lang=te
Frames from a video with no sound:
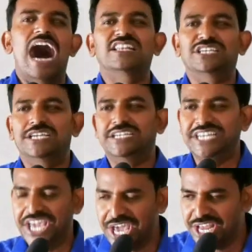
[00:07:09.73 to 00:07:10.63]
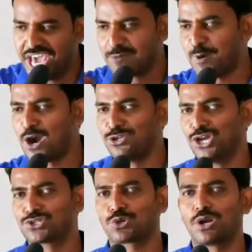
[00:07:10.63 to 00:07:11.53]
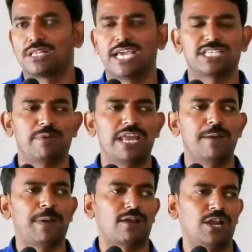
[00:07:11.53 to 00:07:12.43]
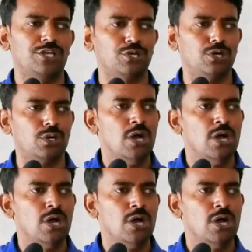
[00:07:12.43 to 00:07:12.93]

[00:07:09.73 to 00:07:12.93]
అది నేను ఏర్పాటు చేసుకున్న దేశమైనా పర్వాలేదు